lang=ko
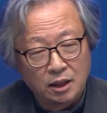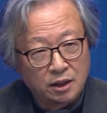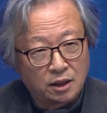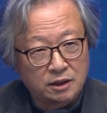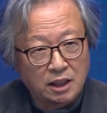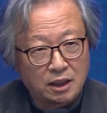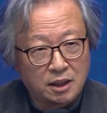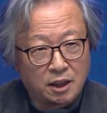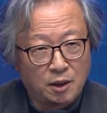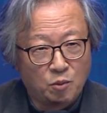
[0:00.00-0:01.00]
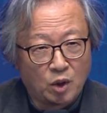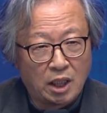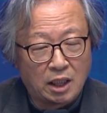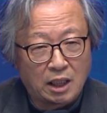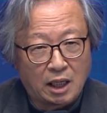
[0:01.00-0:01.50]
역사적
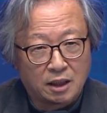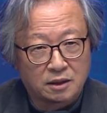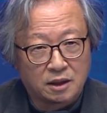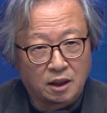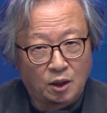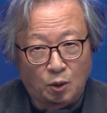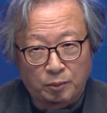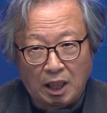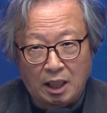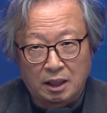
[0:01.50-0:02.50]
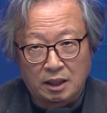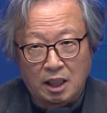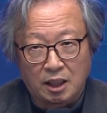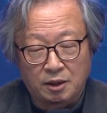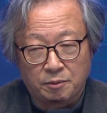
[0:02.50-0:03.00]
인물일 가능성이 높다는
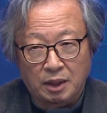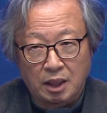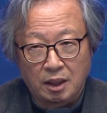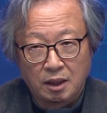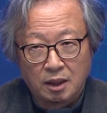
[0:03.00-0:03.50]
이야기입니다.